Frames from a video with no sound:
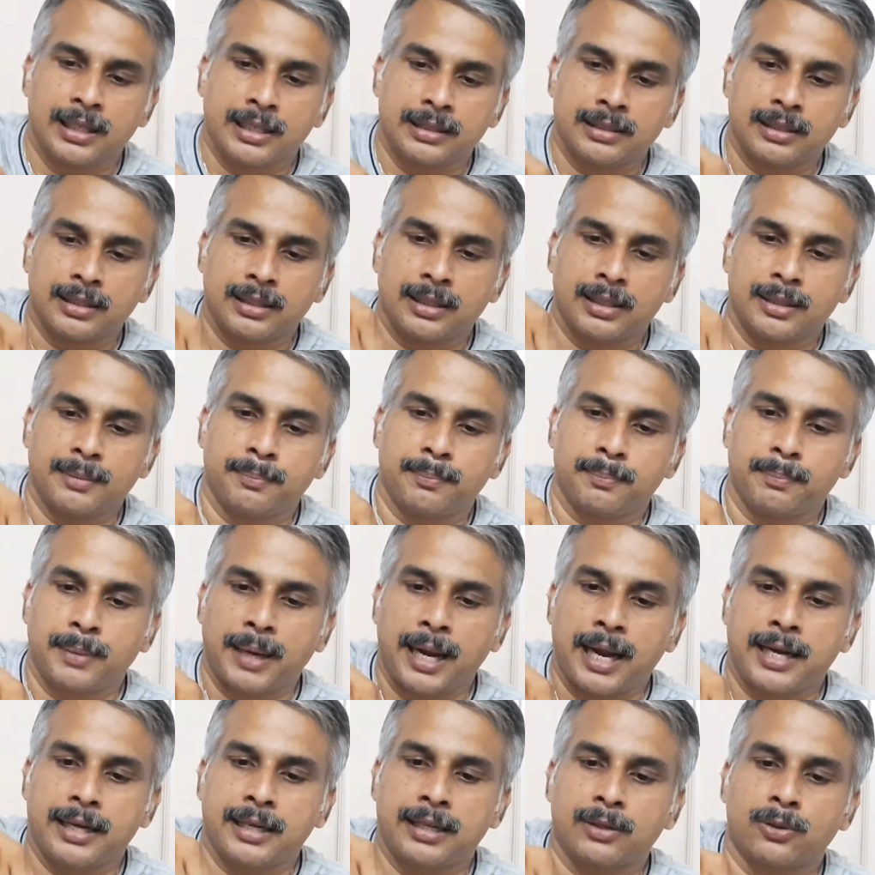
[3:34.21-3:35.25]
அந்த
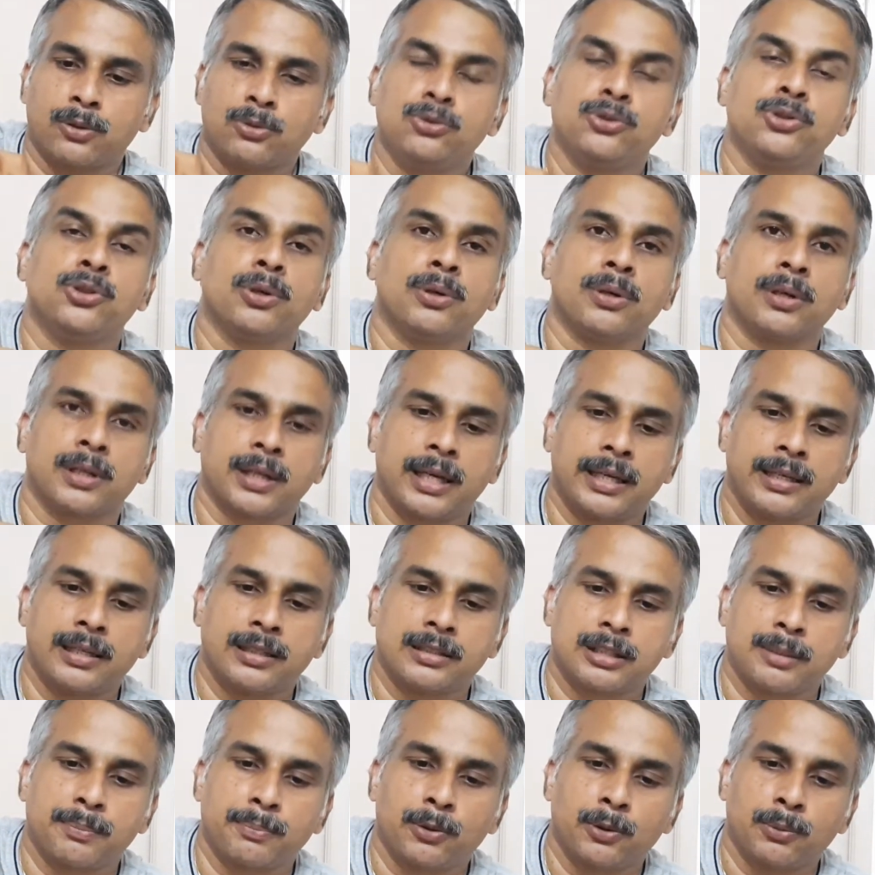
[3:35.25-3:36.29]
பிளான்ட்டை கொஞ்சம்
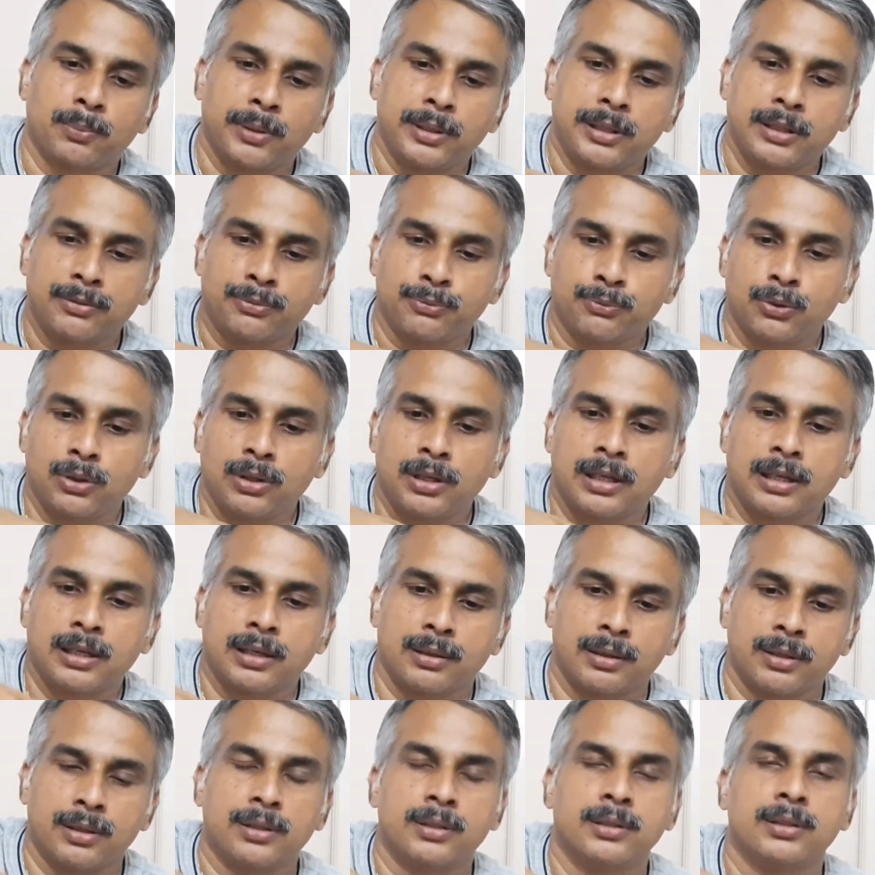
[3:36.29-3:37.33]
கையில் சப்போர்ட் பண்ணிவிட்டு
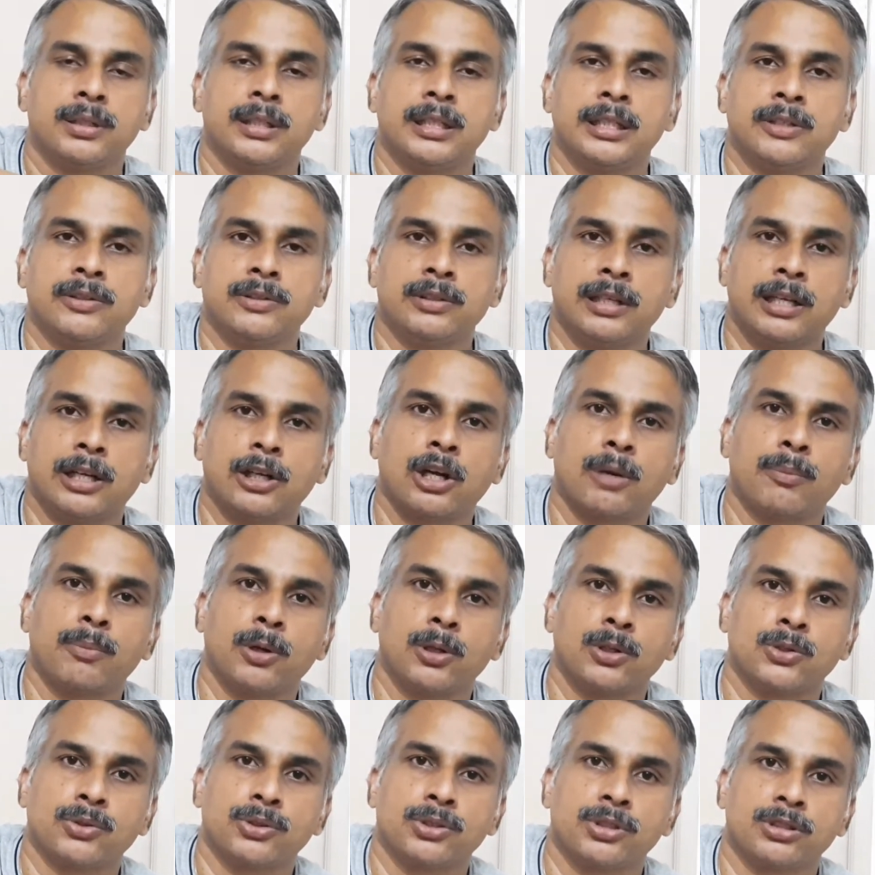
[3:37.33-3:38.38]
ஃபுல்லாக நீங்கள் வந்து லெக்கா
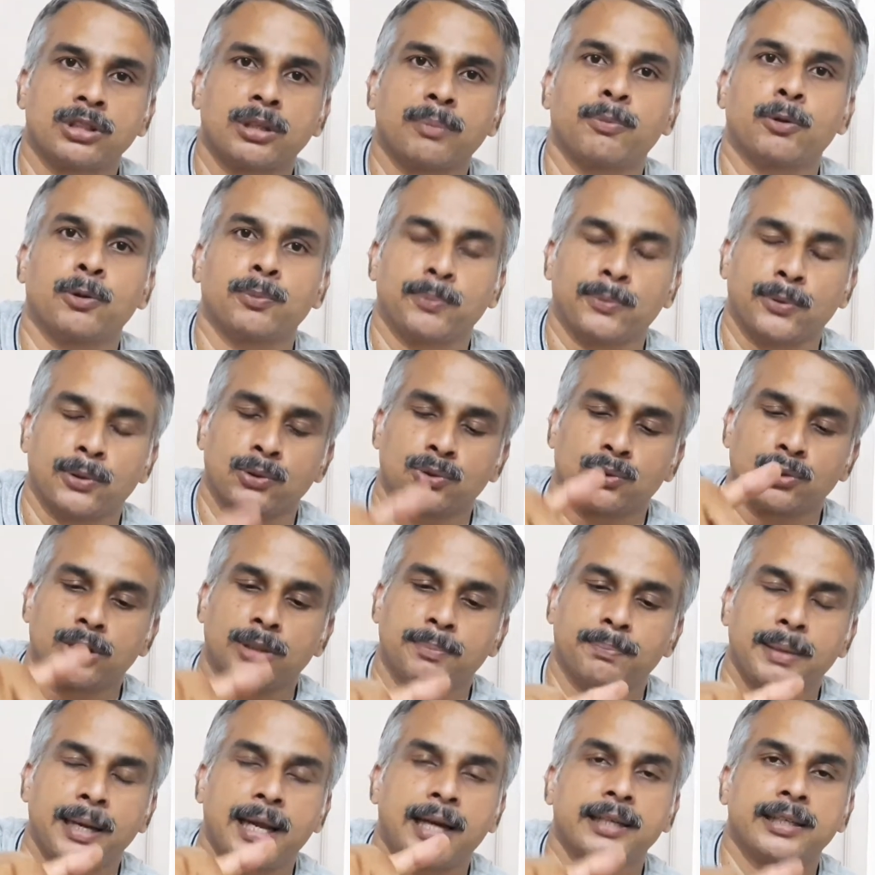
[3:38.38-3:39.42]
பால்ஸ் வச்சு சப்போர்ட் பண்ணணும் ஸோ
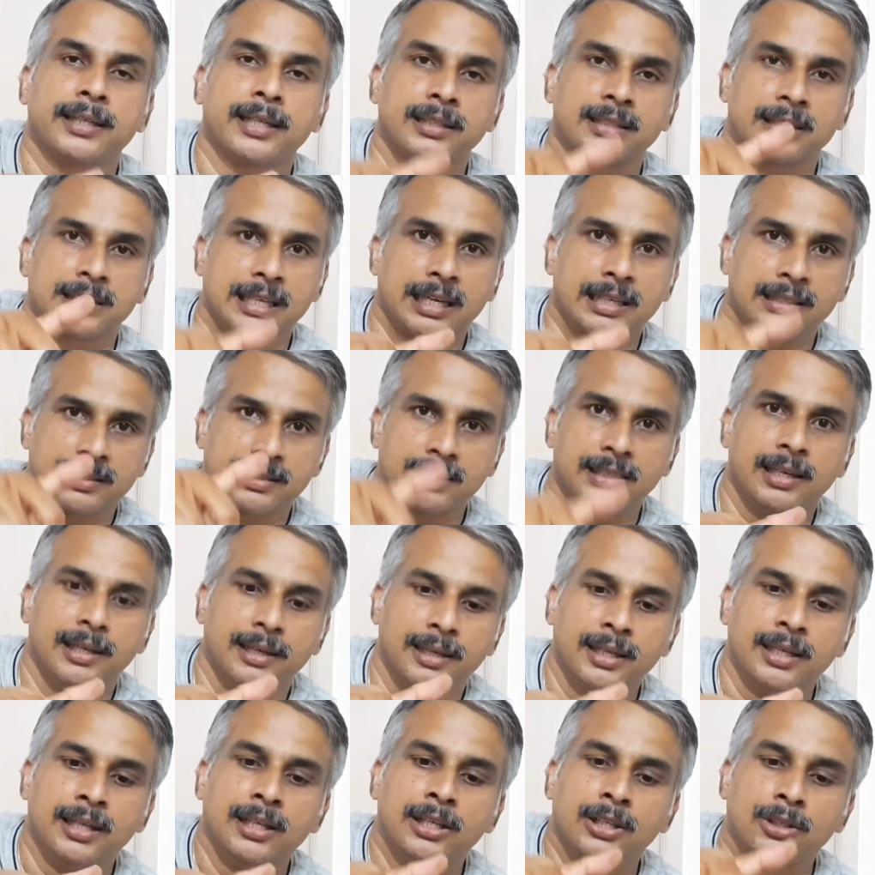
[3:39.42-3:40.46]
தட் பிளான் கேன் ஸ்டாண்ட் ஸ்டில்
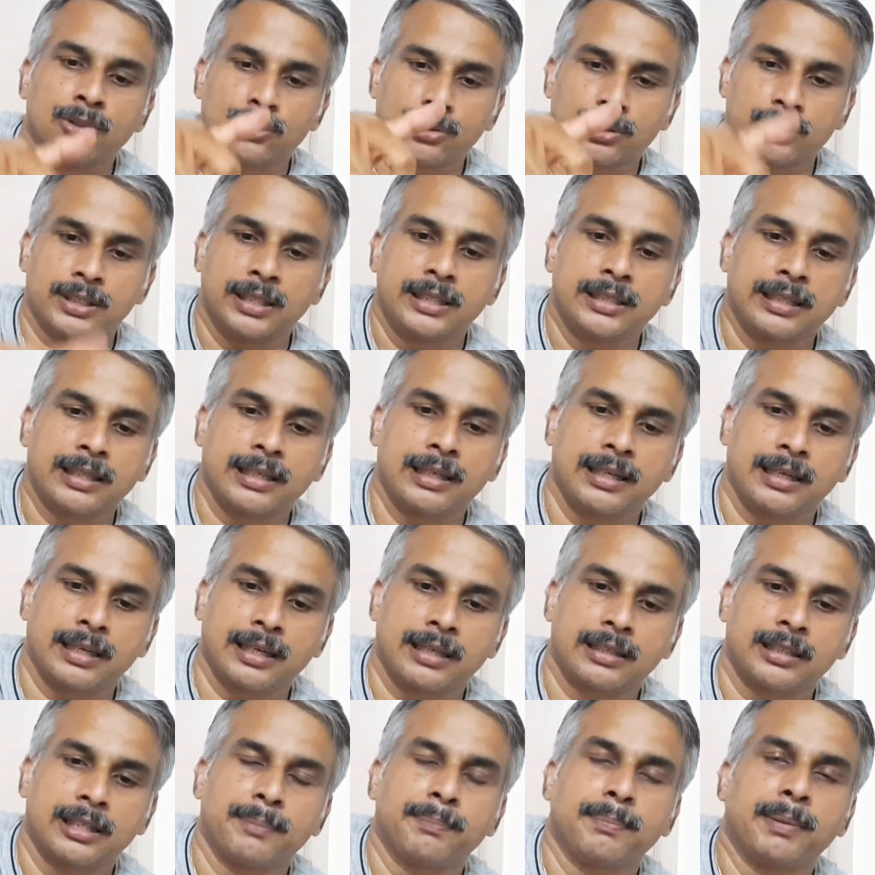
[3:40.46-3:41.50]
ஸோ சென்டரில்
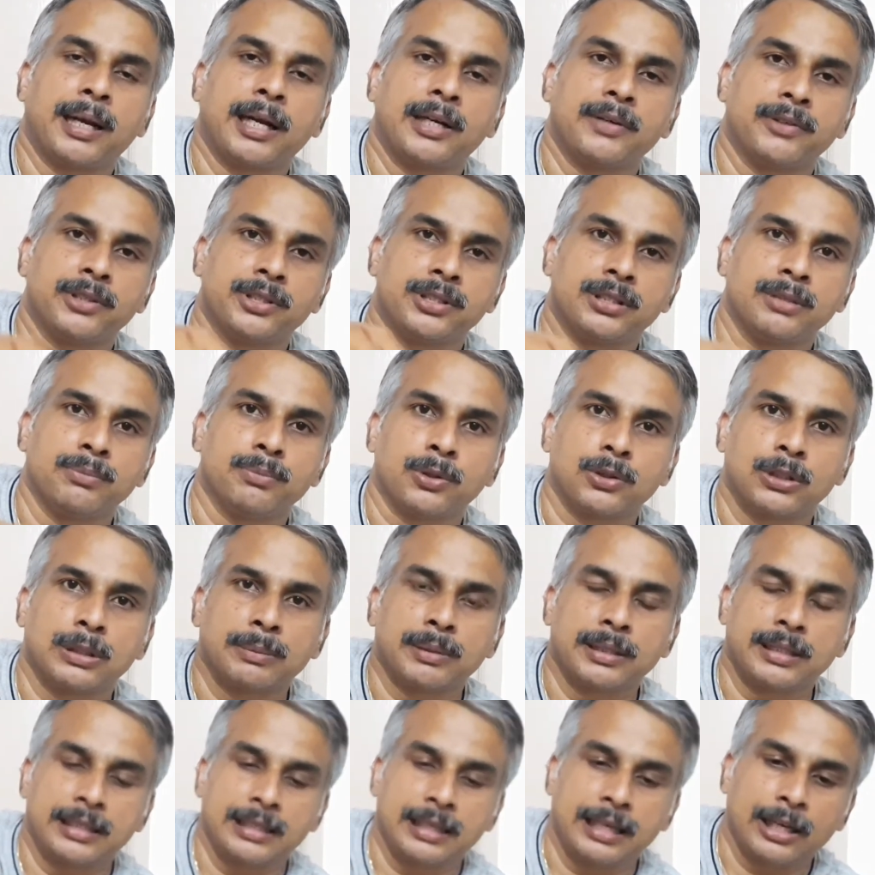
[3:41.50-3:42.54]
கரெக்டாக பிளான்ட் வச்சுட்டு
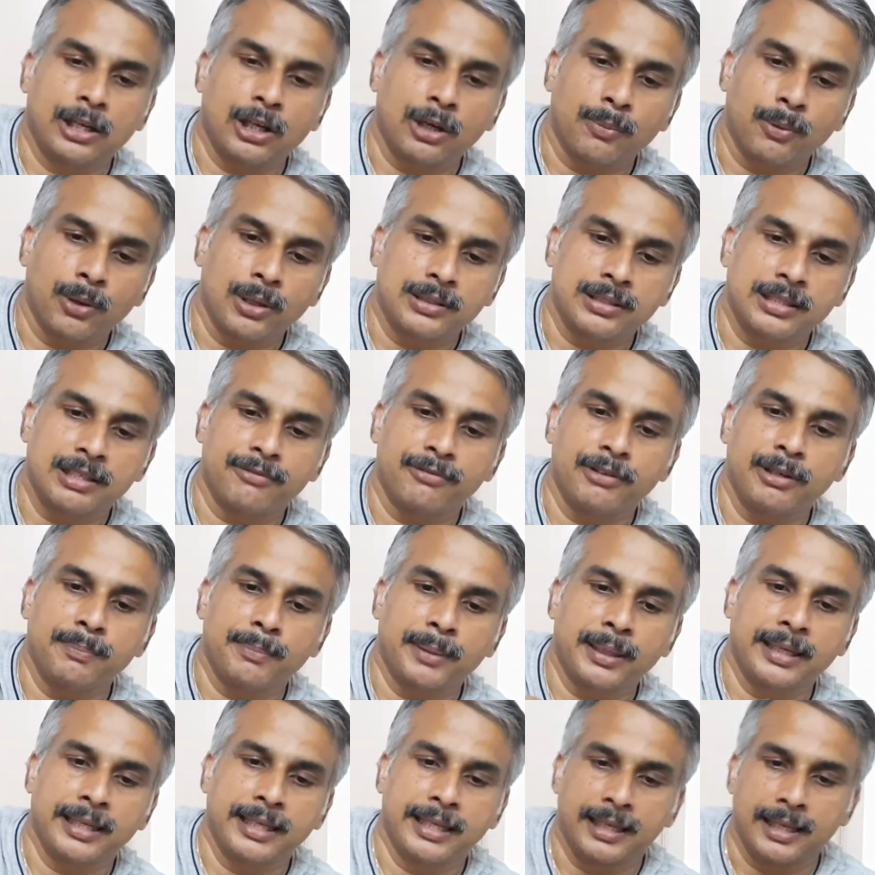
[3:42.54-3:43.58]
மொத்தமாக நீங்கள் லெக்கா பால்ஸில்
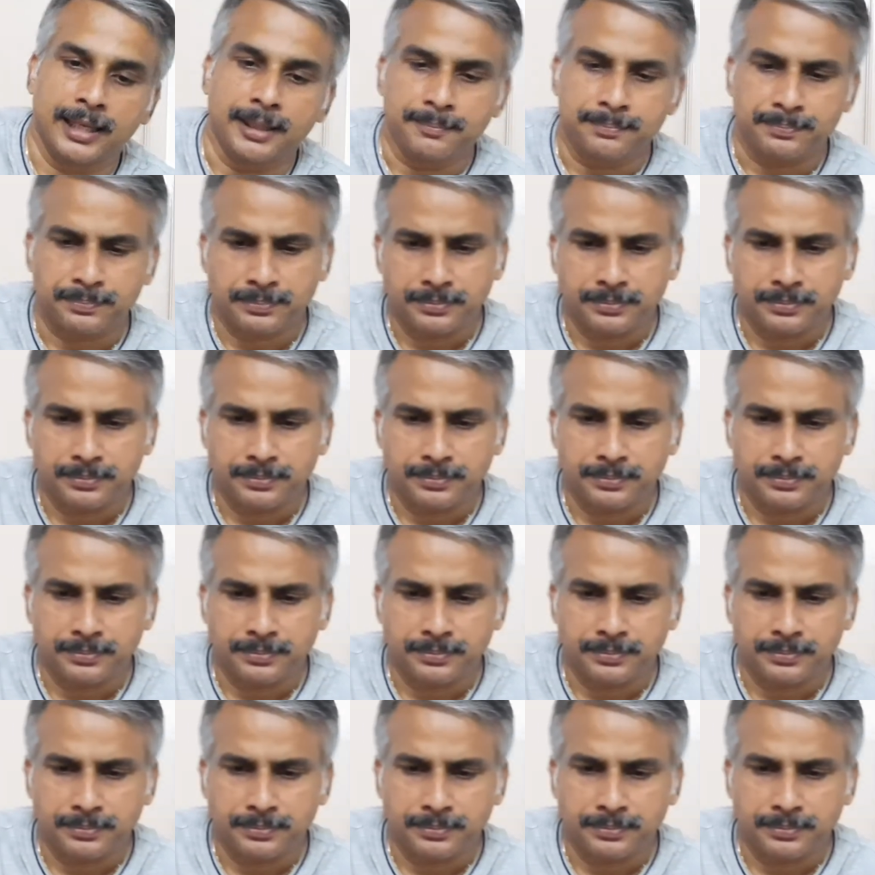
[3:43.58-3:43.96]
ஃபில் பண்ணிட்டீங்கன்னா